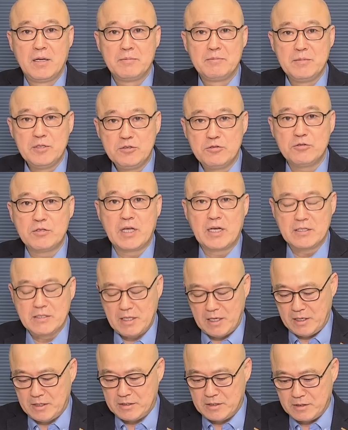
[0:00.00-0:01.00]
민주당
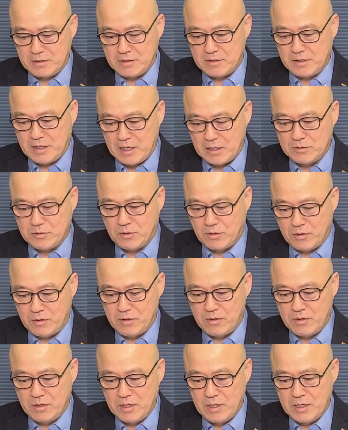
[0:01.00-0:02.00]
내에서
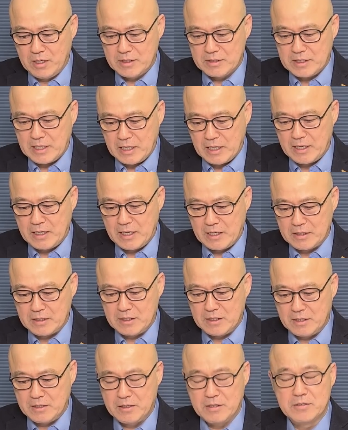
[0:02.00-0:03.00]
그래도
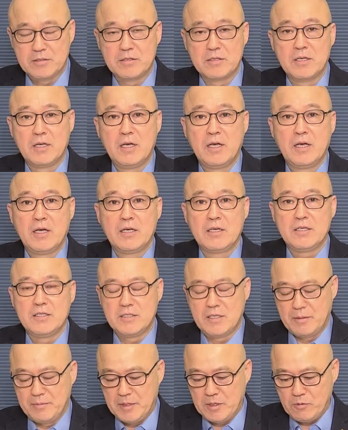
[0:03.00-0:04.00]
살아날 길은
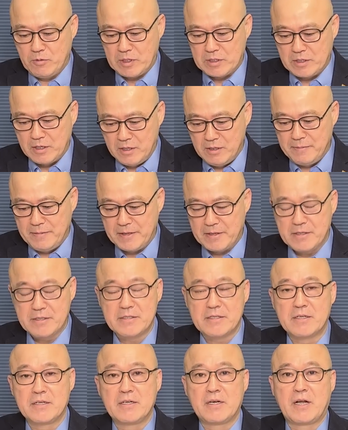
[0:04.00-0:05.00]
이재명과 결별을
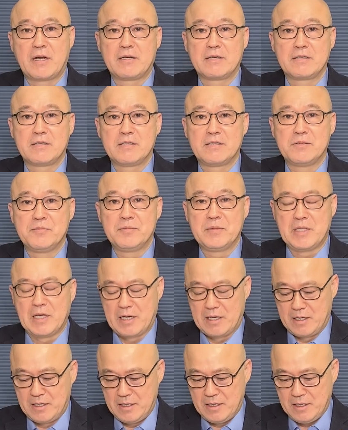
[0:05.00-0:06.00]
선언하는
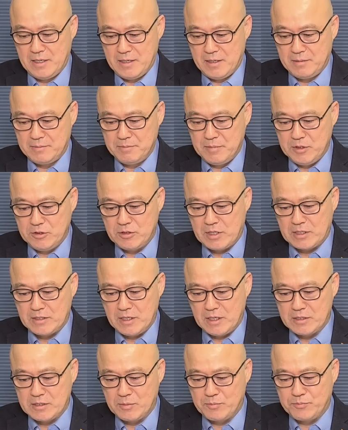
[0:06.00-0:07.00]
것입니다. 민주당
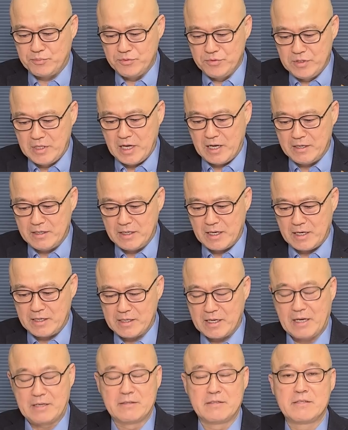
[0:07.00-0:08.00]
내에서 분당을
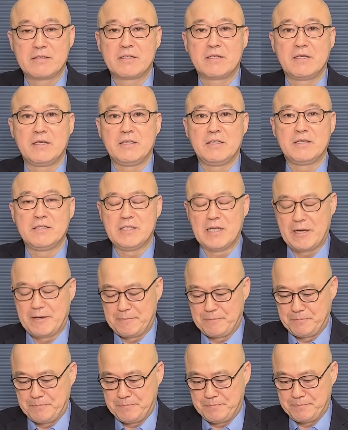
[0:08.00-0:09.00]
할 가능성이 있느냐?